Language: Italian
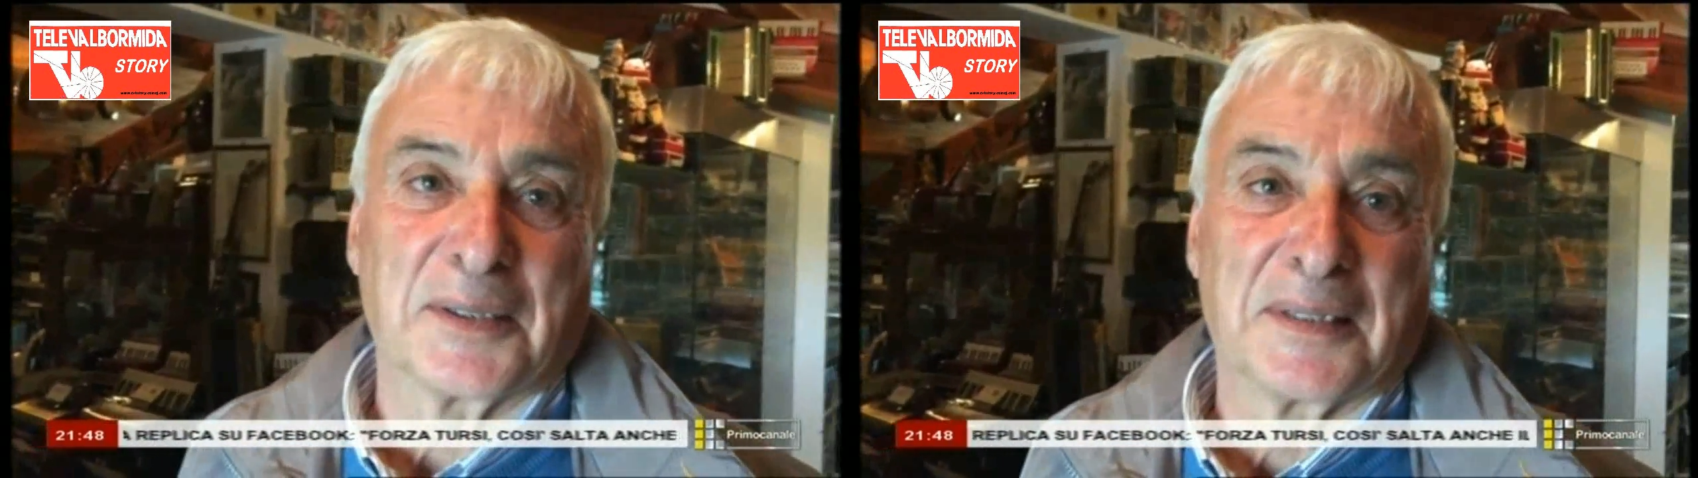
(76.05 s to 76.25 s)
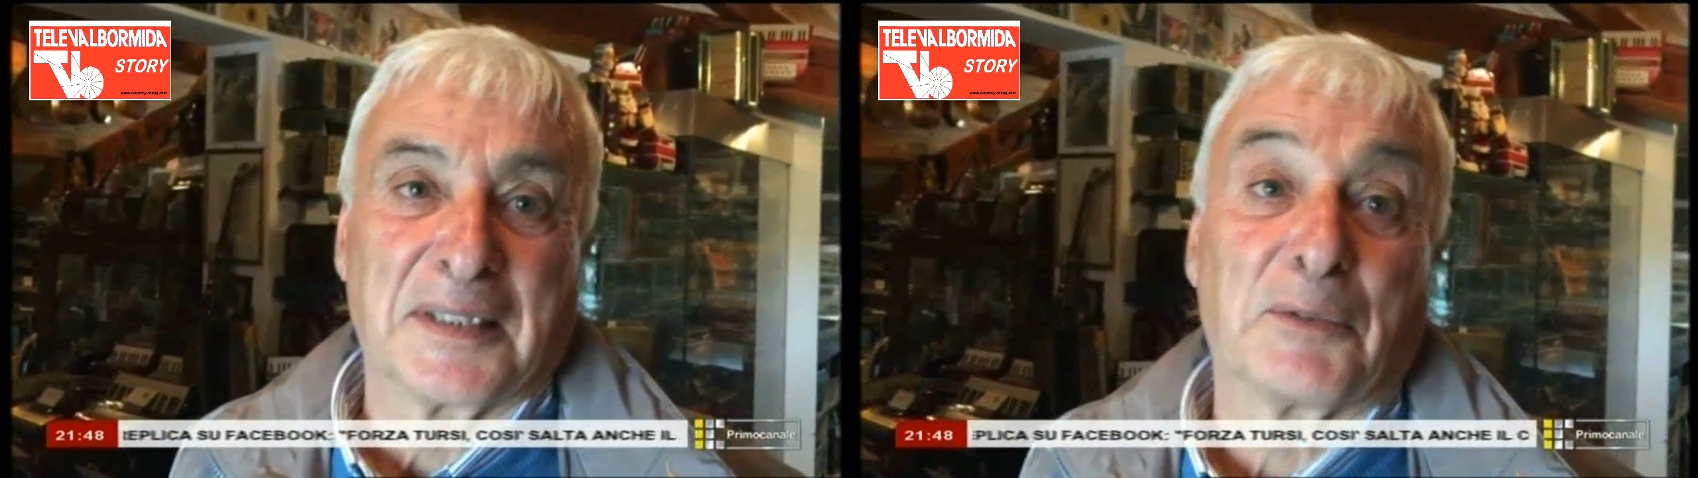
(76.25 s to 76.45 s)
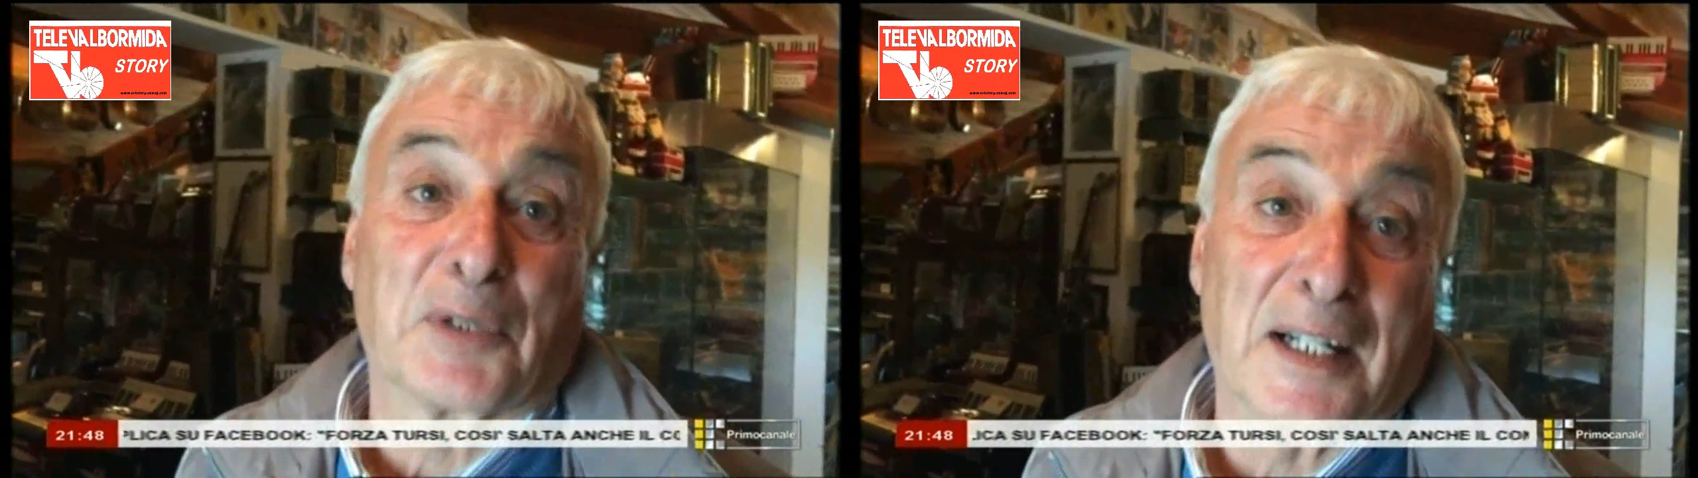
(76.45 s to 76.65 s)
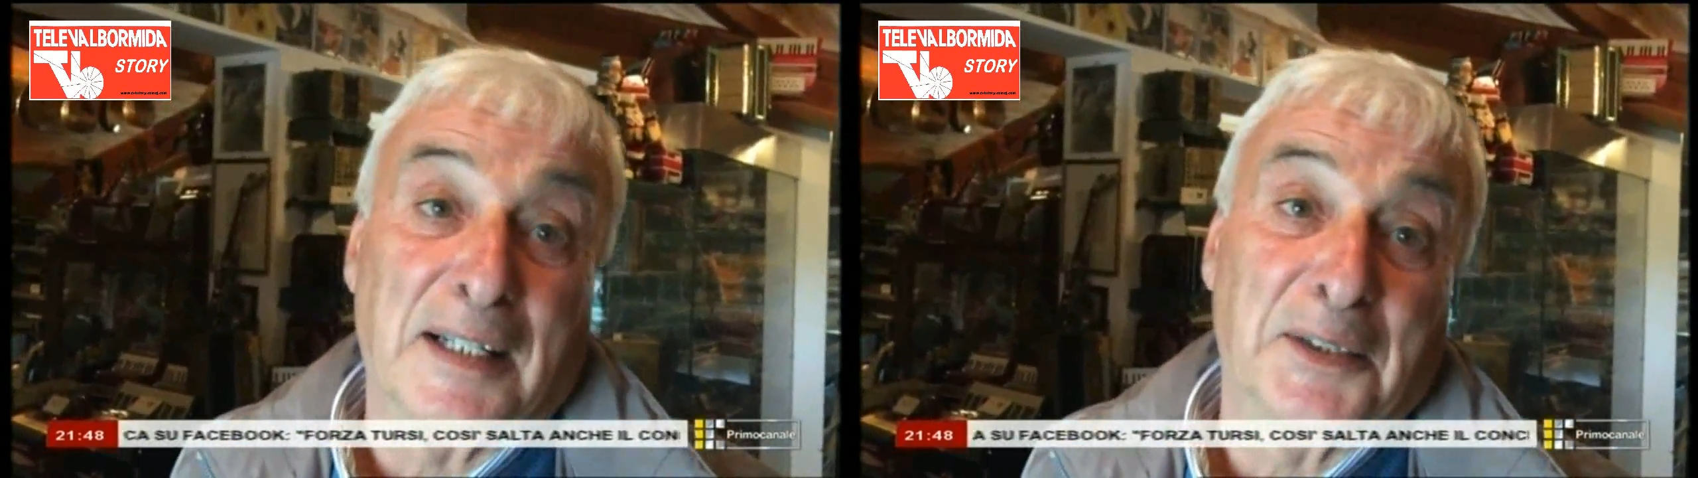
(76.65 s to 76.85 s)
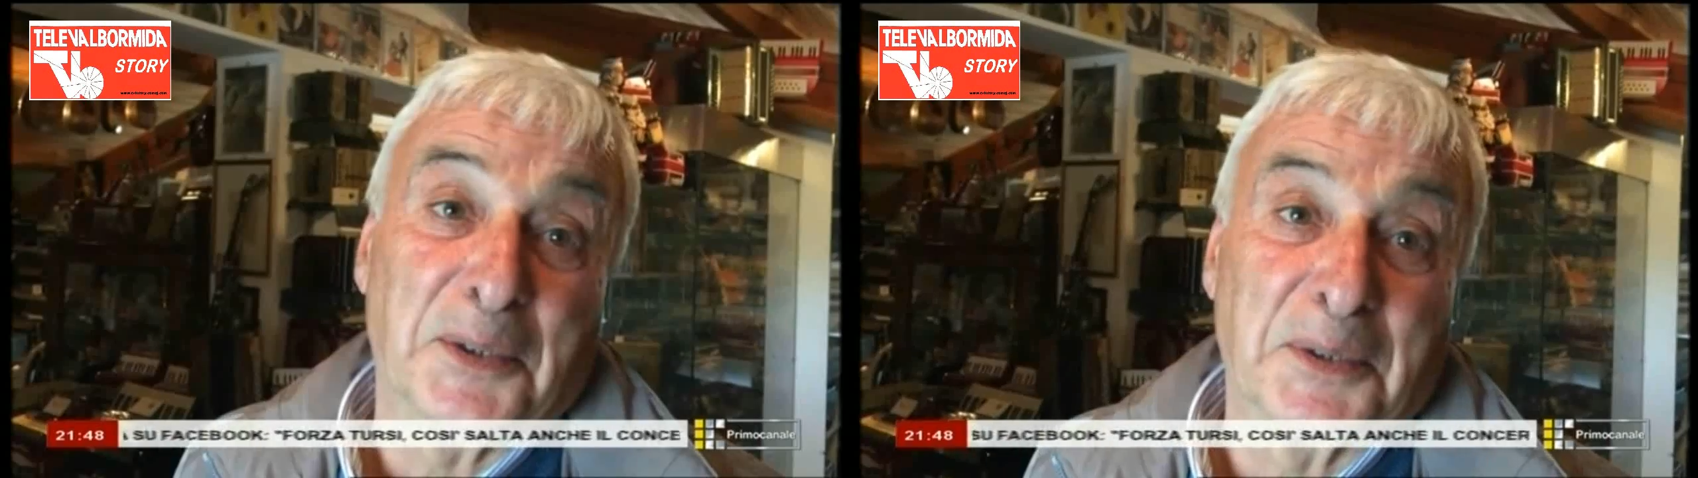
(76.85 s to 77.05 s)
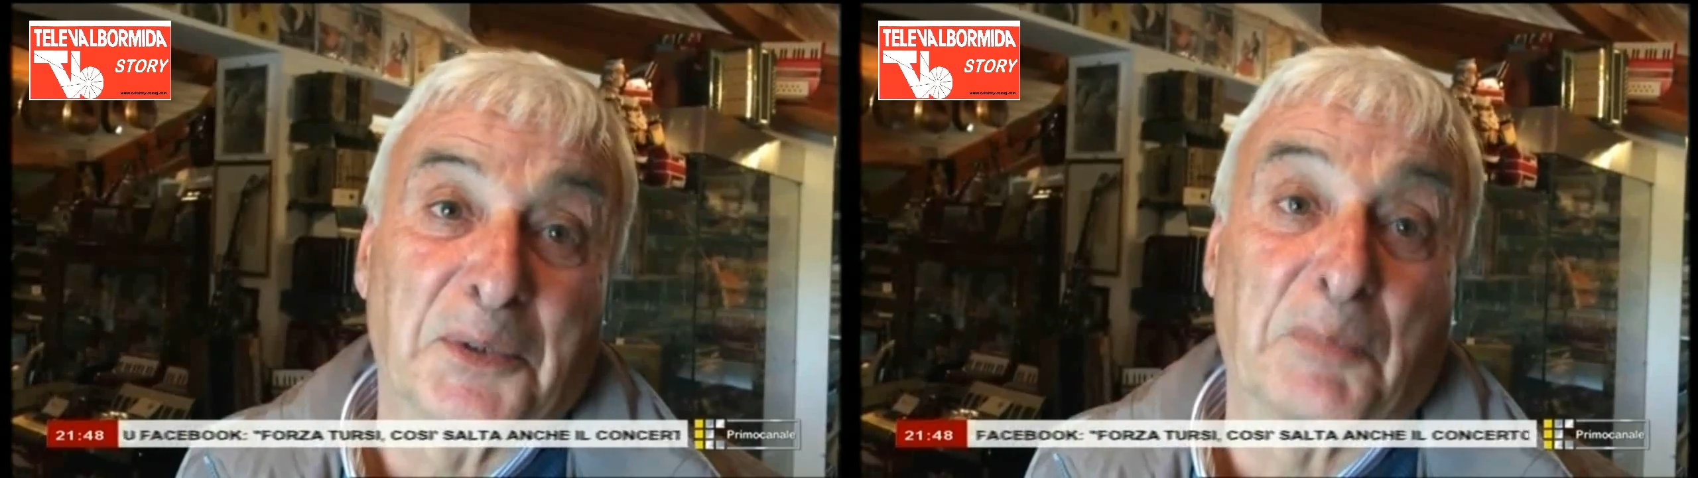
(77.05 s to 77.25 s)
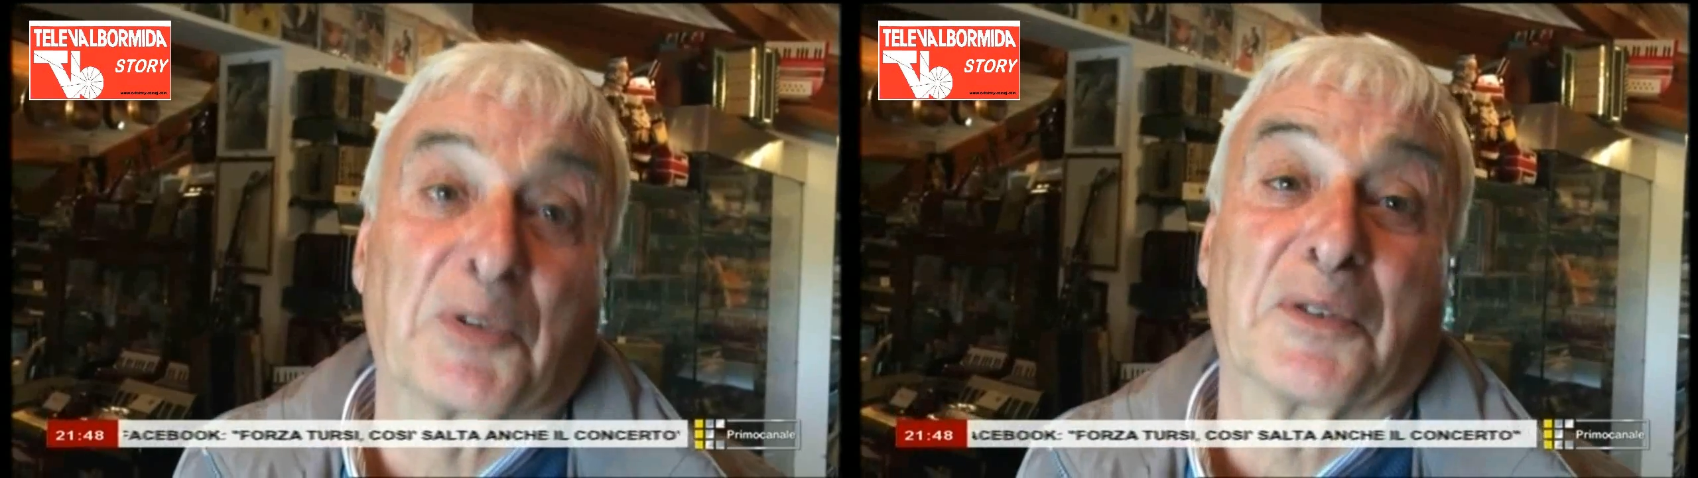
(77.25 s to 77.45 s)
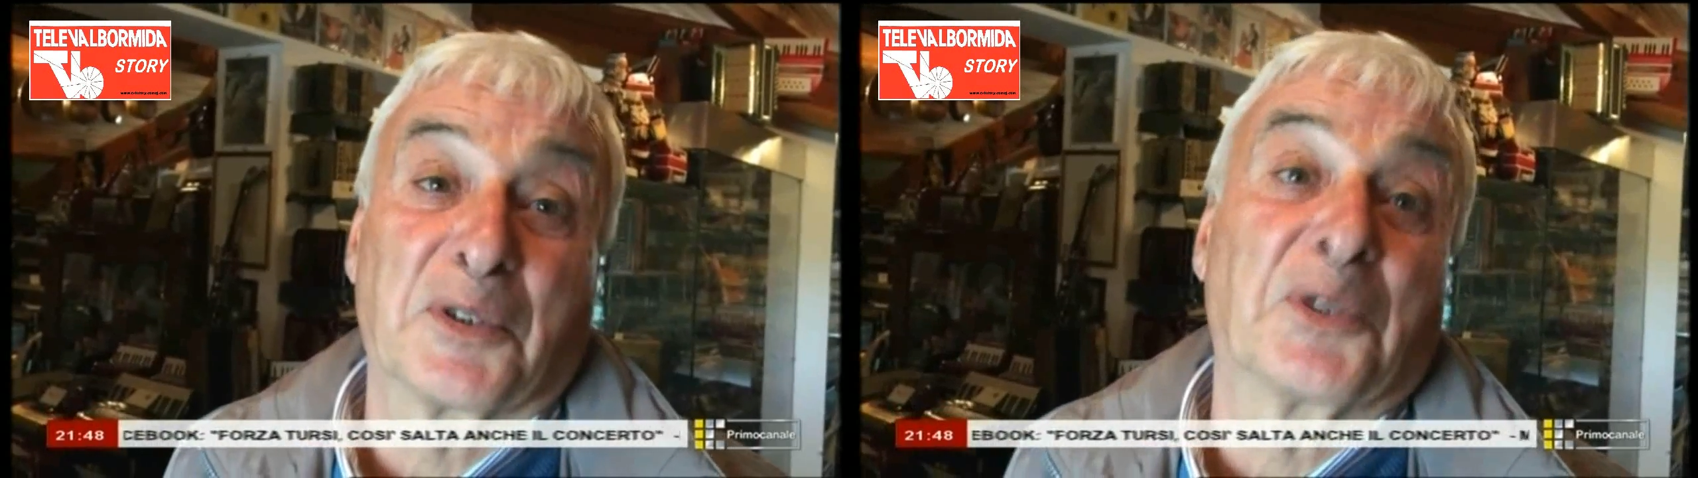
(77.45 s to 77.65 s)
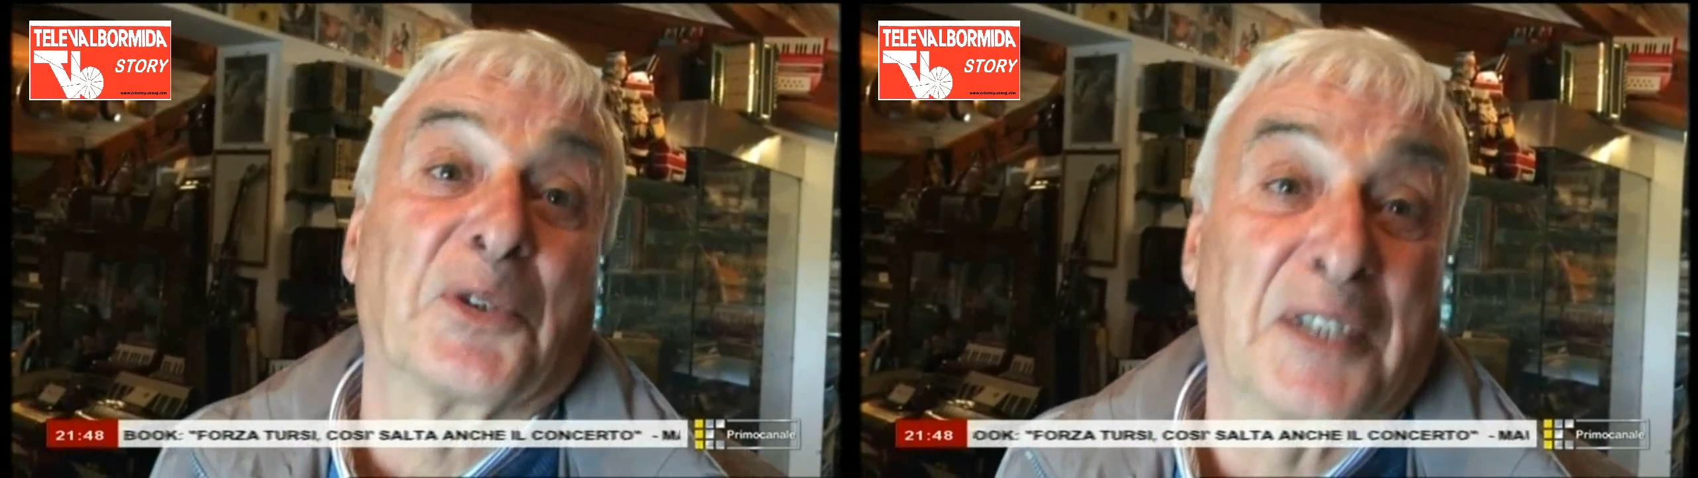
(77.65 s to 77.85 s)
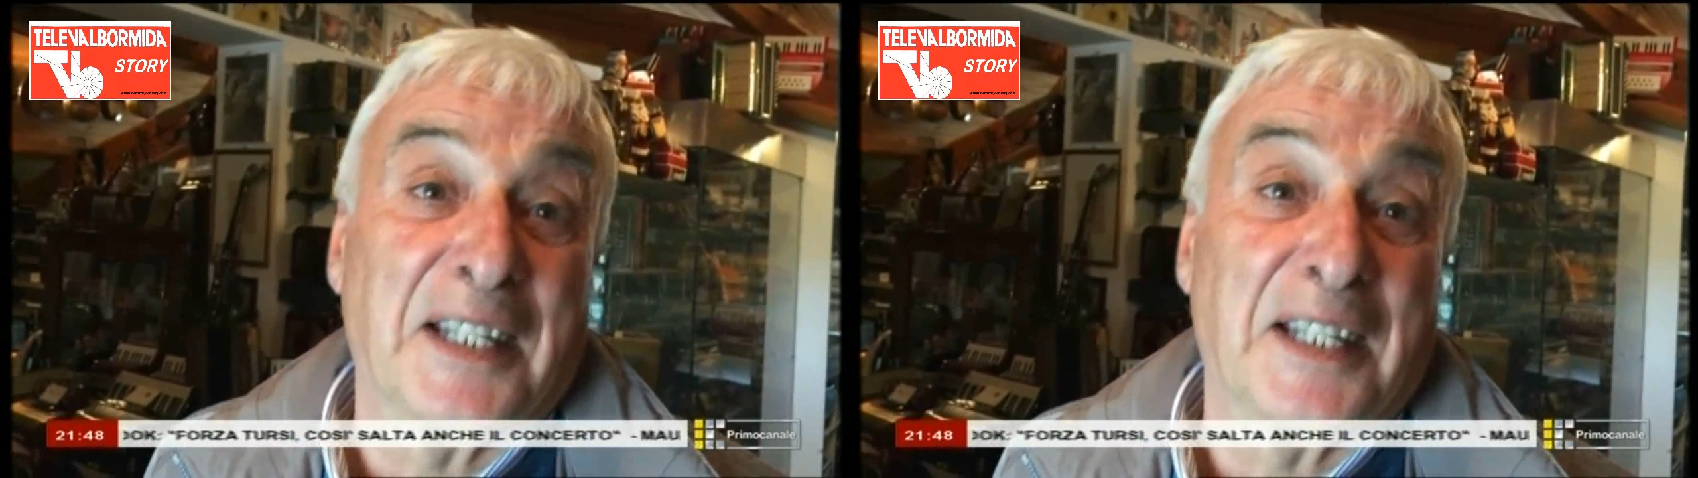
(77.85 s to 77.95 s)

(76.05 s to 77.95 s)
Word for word: lavorando sotto, sotto i